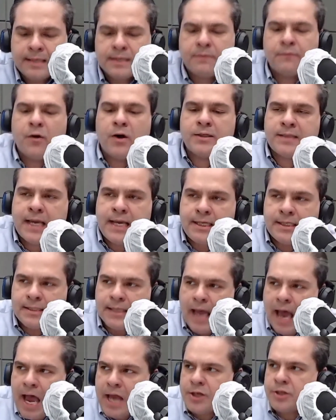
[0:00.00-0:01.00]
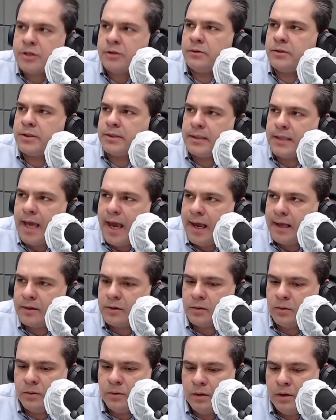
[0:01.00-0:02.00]
vocês acham
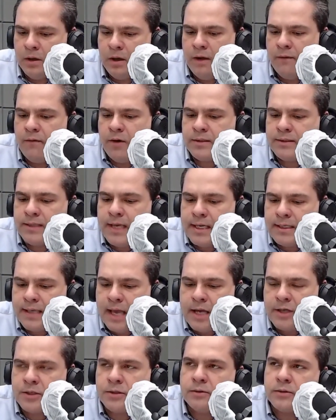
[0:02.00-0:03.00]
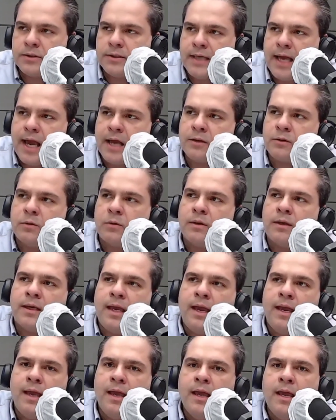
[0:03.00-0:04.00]
certo? Vocês acham certo
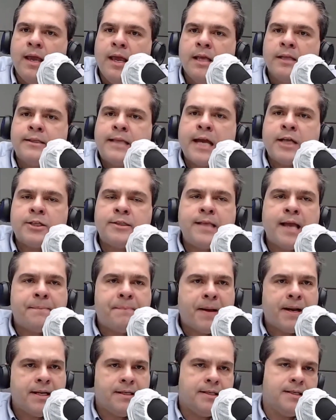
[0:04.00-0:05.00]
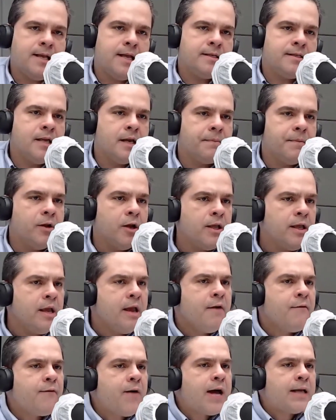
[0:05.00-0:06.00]
que ter desaparecido esses 5 milhões?
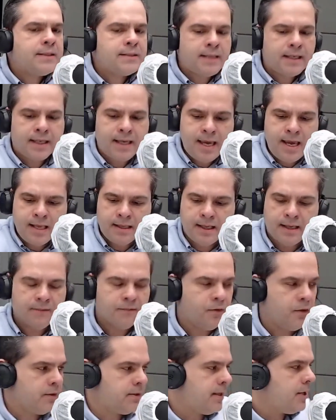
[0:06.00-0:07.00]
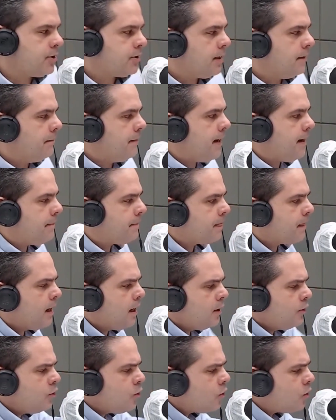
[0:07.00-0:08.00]
Faz o seguinte, vocês também,
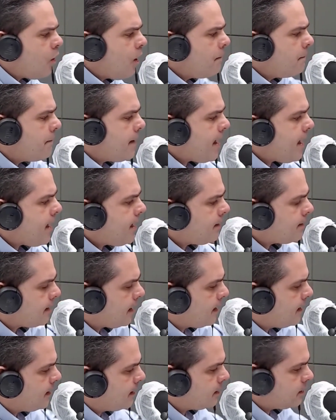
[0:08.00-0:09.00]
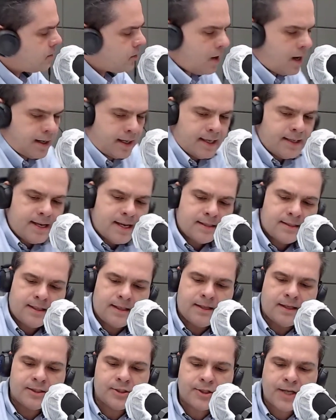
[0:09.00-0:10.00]
não comentem só aqui
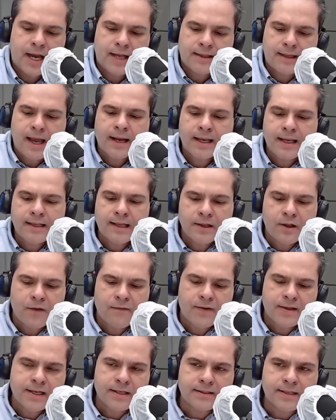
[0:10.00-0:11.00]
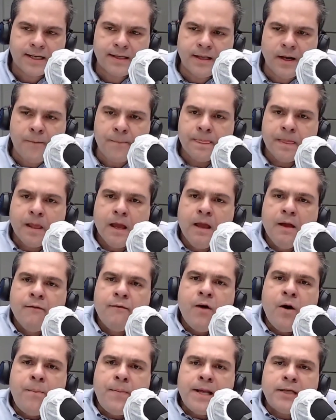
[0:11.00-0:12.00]
nesse chat aqui da 96, não.
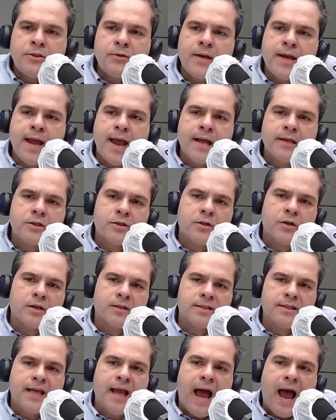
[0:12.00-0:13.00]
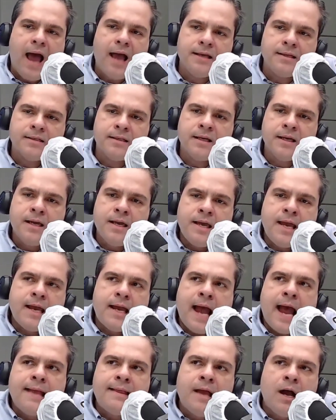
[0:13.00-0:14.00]
Vão para suas redes sociais e
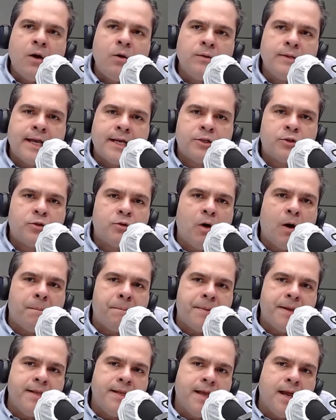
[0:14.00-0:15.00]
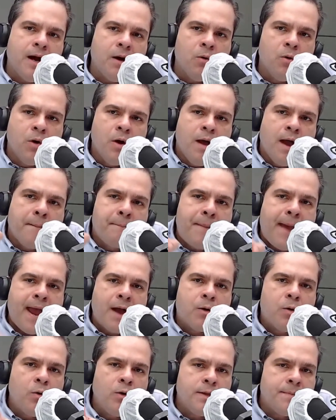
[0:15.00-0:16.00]
cada um dê sua opinião.
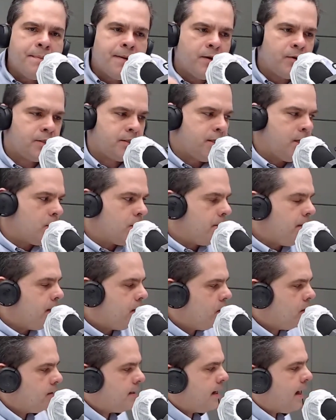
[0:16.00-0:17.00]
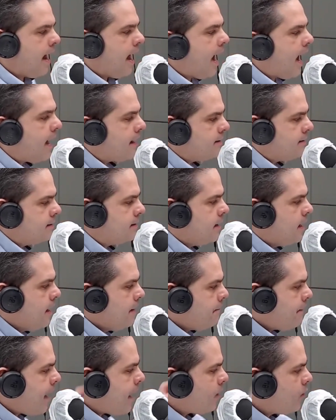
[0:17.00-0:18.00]
Pergunte pelos 5 milhões de reais.
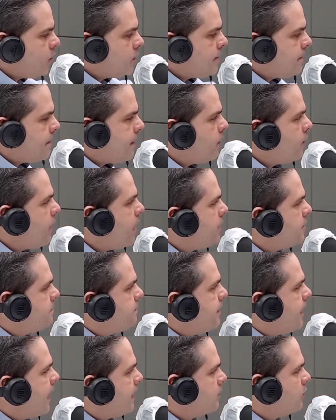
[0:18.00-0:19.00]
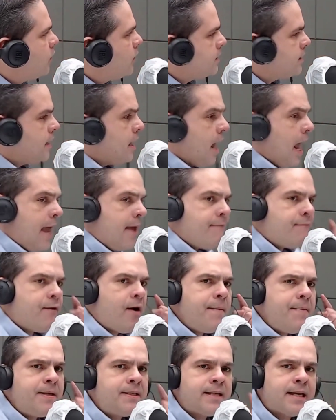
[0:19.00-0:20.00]
Pergunte pelos respiradores.
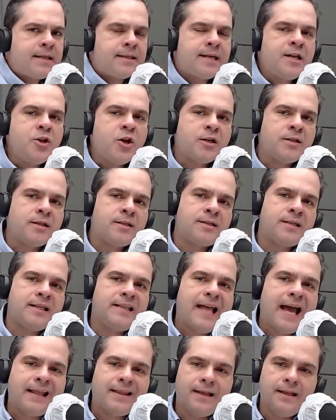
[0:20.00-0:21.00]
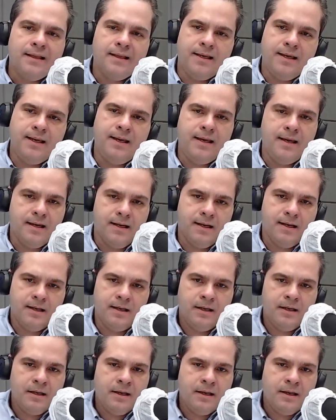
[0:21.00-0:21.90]
Vamos exercer nossa cidadania.